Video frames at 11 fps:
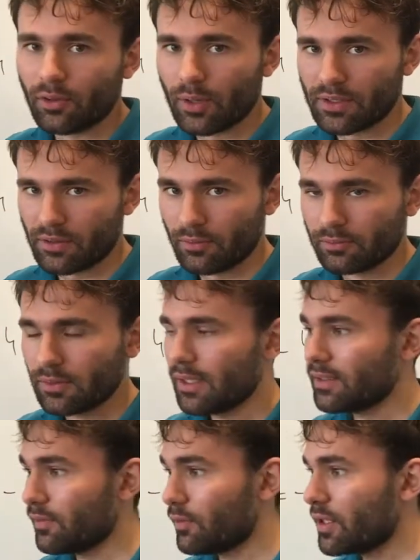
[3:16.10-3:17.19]
équations.
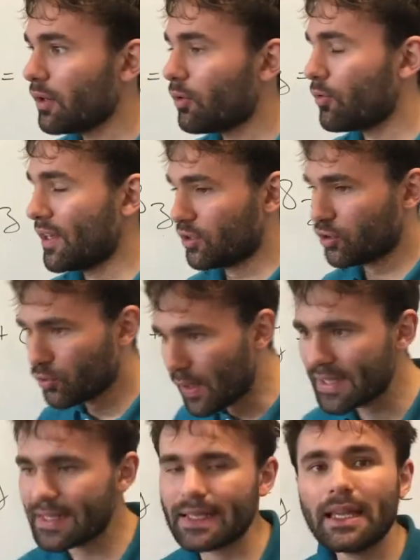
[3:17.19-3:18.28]
Ça veut dire qu'on a
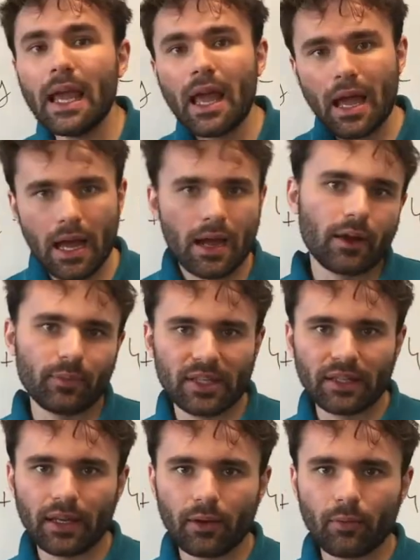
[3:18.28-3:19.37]
choisi
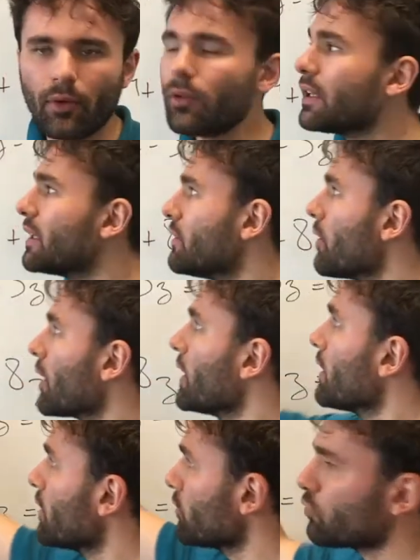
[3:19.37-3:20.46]
arbitrairement qu'il y
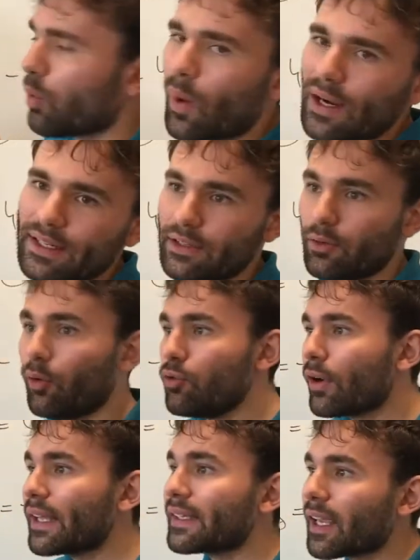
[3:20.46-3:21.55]
aurait trois lignes. On
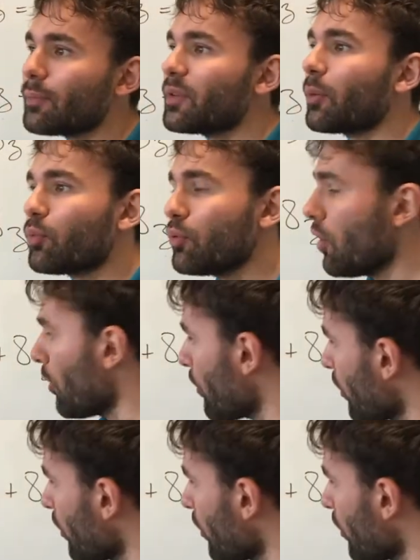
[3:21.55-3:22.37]
aurait très bien pu en